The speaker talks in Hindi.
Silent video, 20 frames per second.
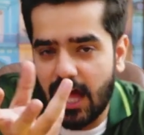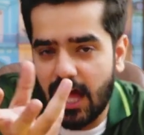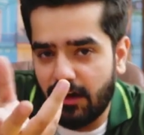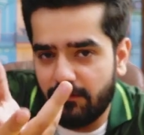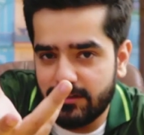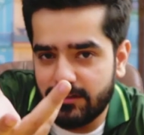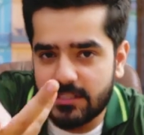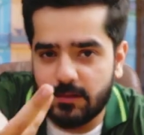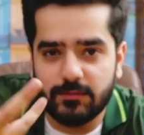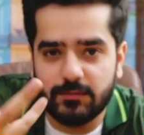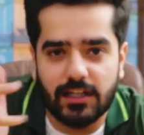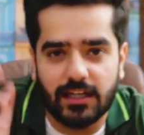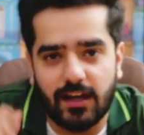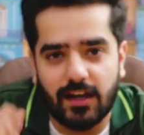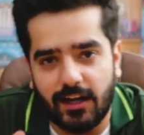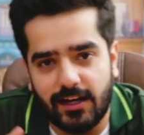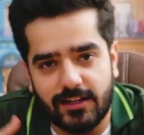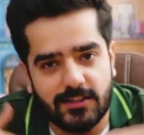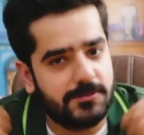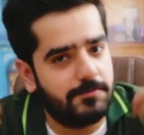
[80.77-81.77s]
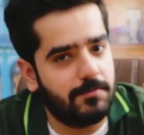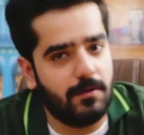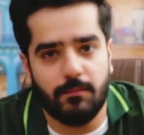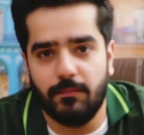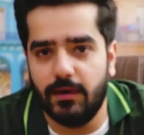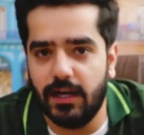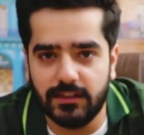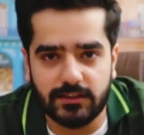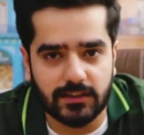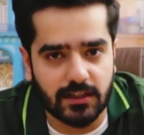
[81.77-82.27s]
लैंग्वेज हमने निकाली जिसमें हम
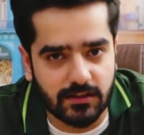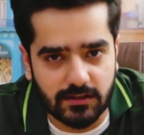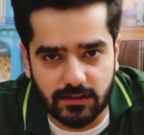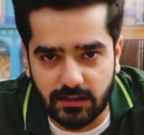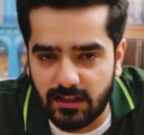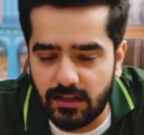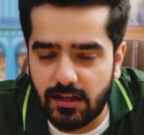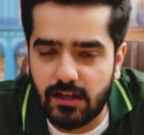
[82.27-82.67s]
बात करते हैं